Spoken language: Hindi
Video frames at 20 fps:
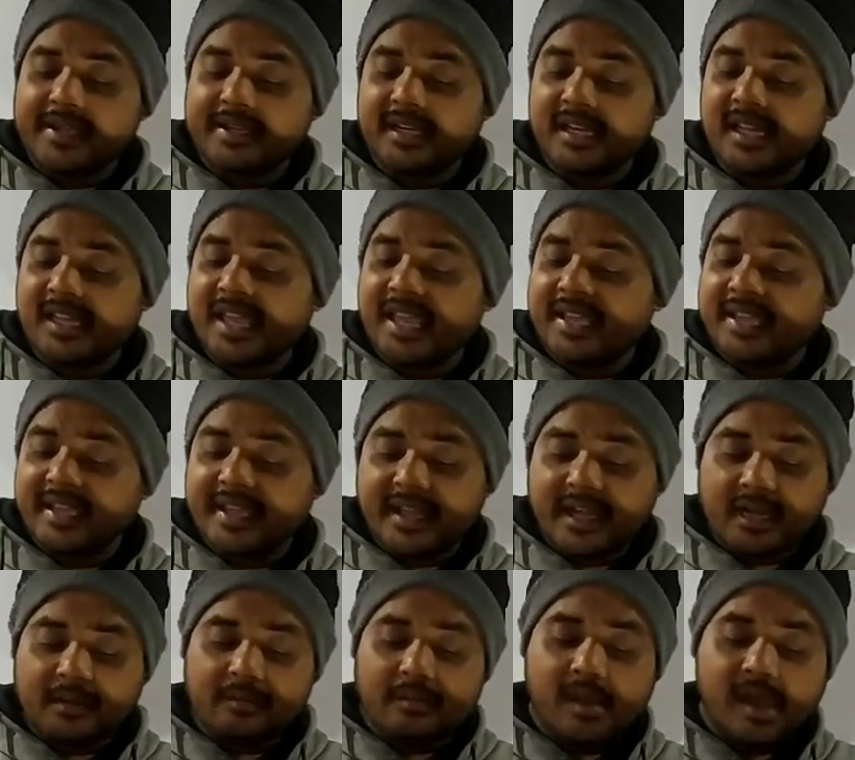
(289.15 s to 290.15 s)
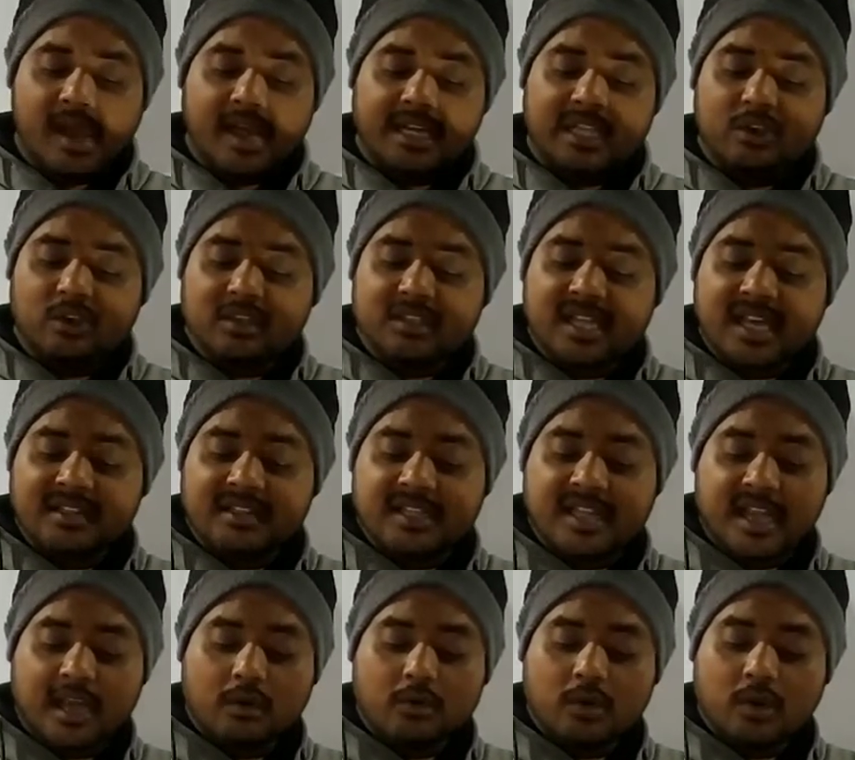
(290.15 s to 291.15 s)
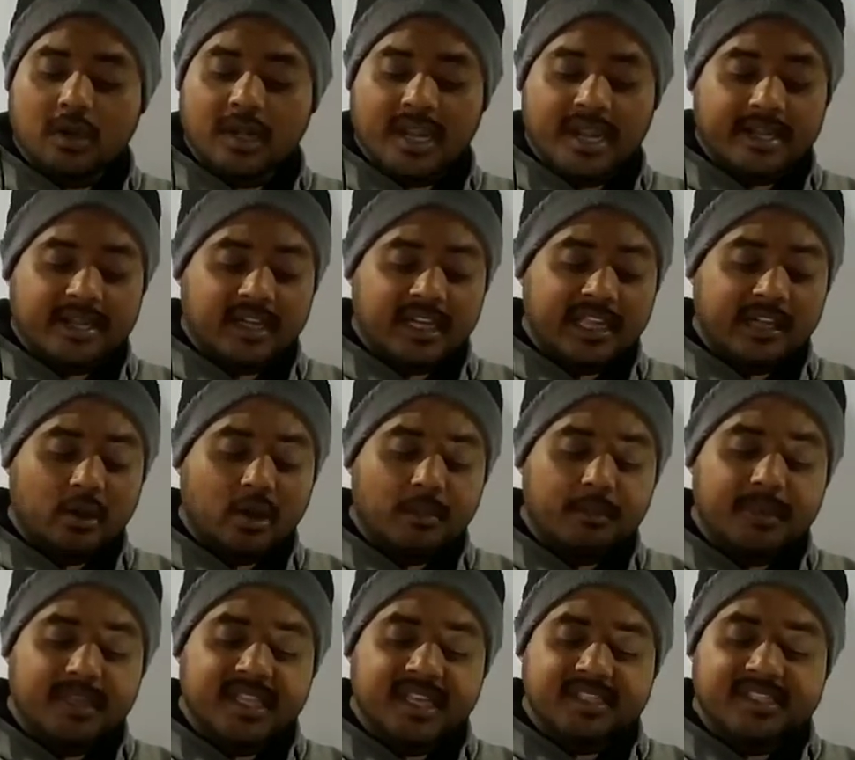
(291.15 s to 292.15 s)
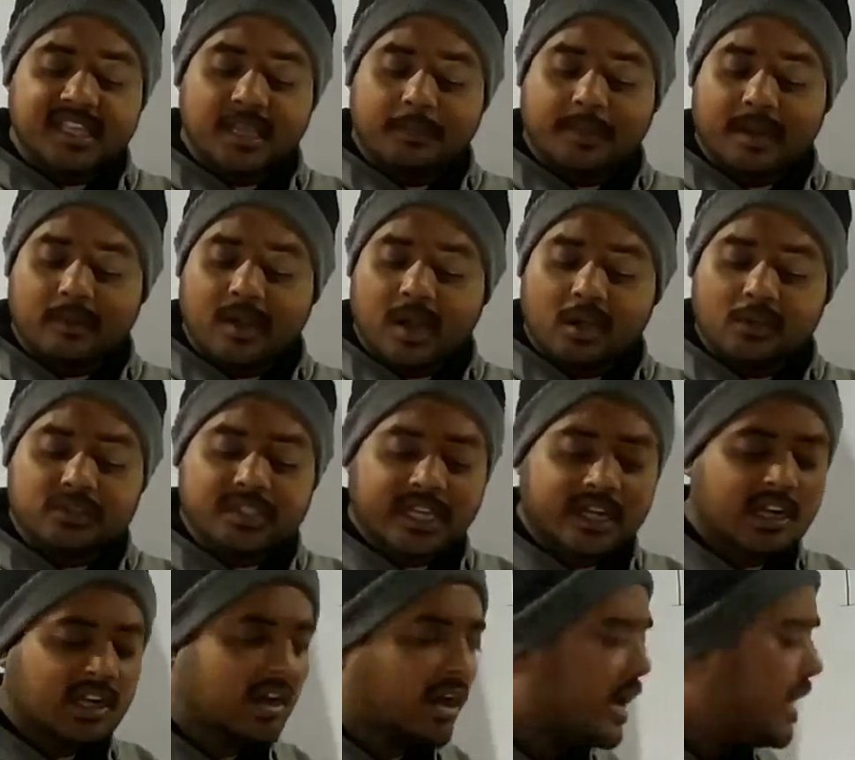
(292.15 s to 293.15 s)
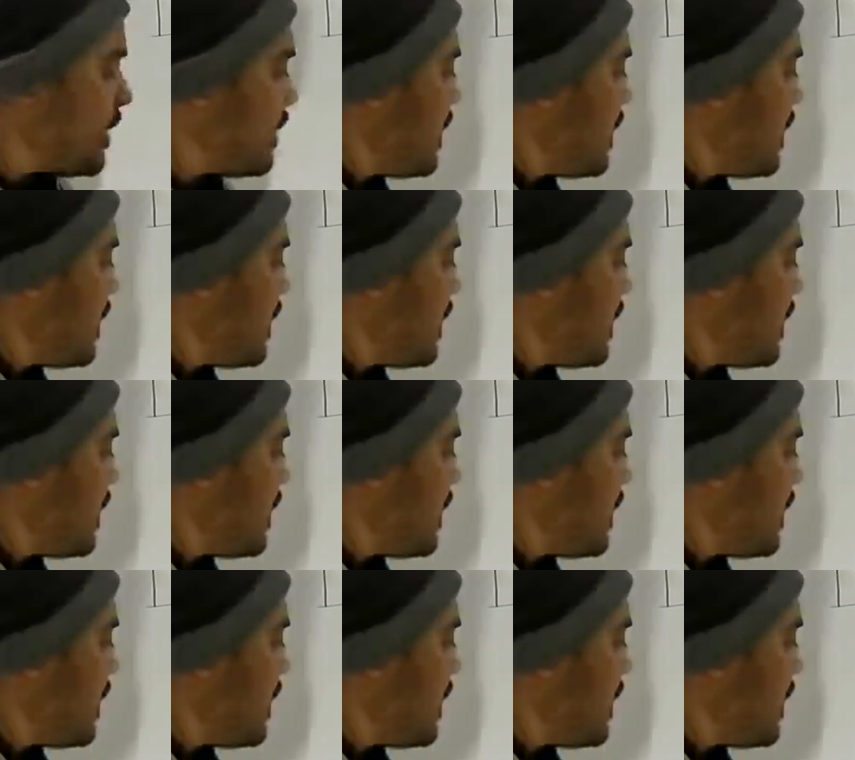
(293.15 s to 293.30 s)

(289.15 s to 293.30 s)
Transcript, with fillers: इटली के एकीकरण में महान योगदान दिया उन्होंने इटली को विदेशी प्रभाव से रोका